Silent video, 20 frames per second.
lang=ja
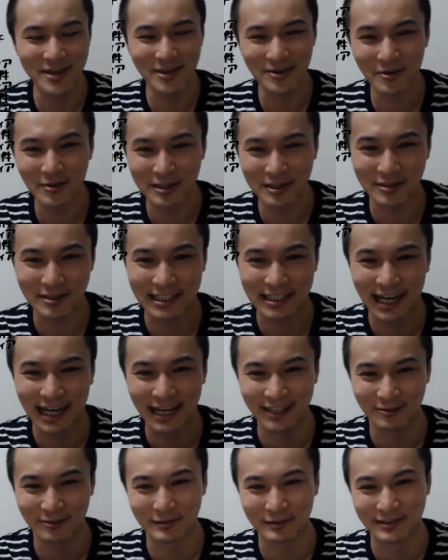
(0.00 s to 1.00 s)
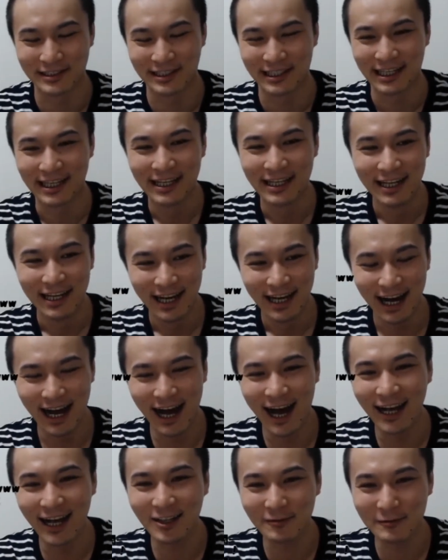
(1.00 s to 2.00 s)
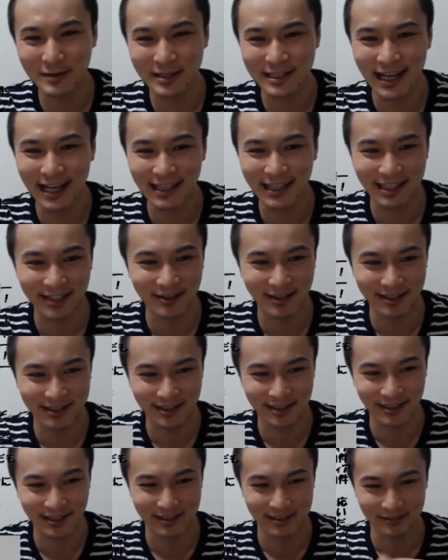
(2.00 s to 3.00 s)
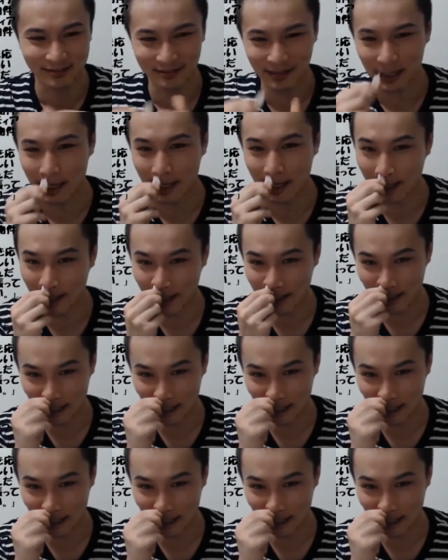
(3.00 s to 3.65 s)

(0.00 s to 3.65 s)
見ように言っちゃうアトピーに、アトピーになってくれって言ったわけじゃなくて。